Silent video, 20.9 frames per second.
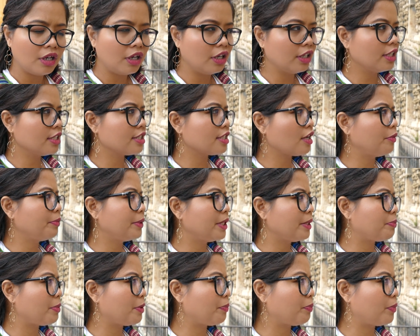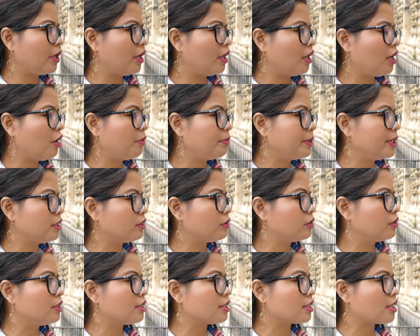I guess how many people uh, how many
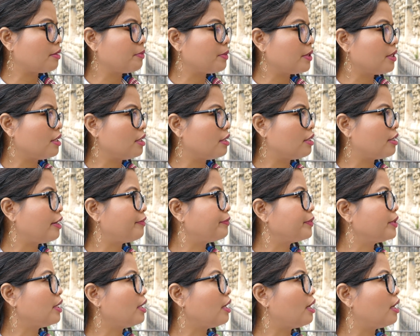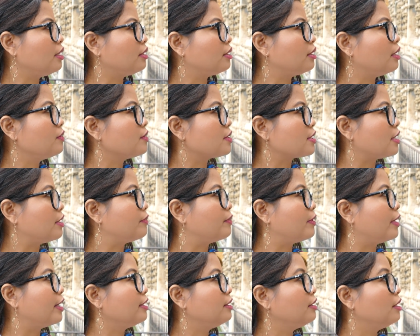tourists coming here every day? 8,000,
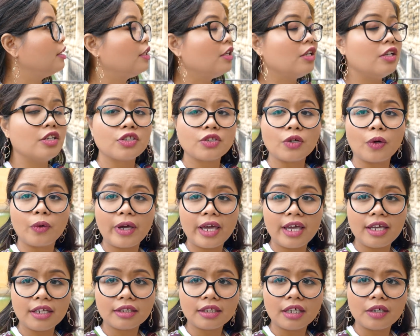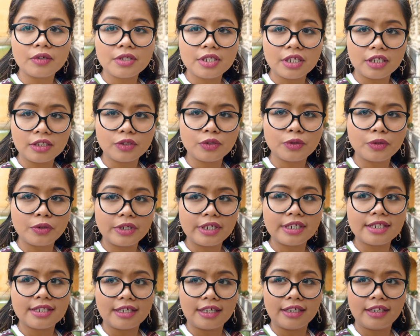right? So 8,000
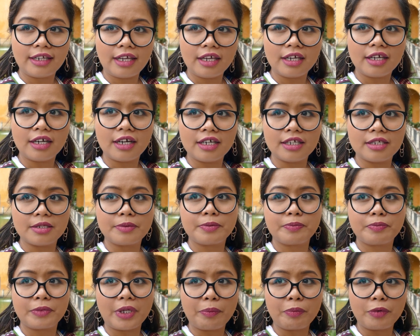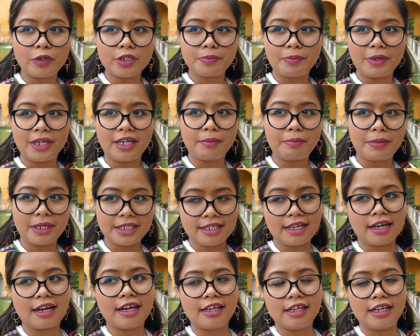tourists a day, guys. Tapos
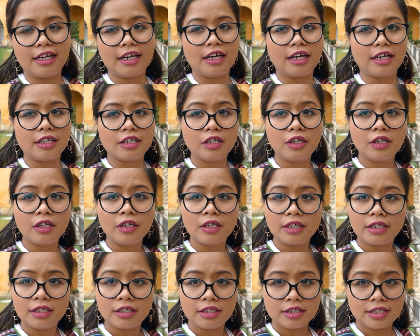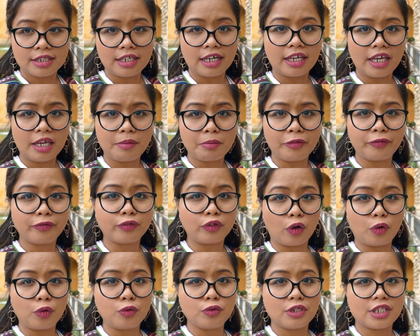pinapasara nila sa Game of
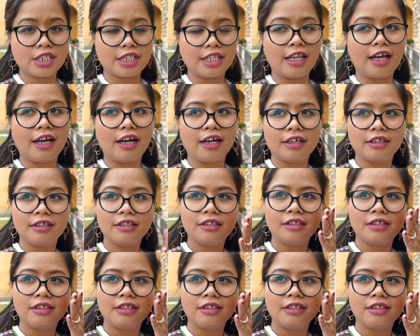Thrones lang.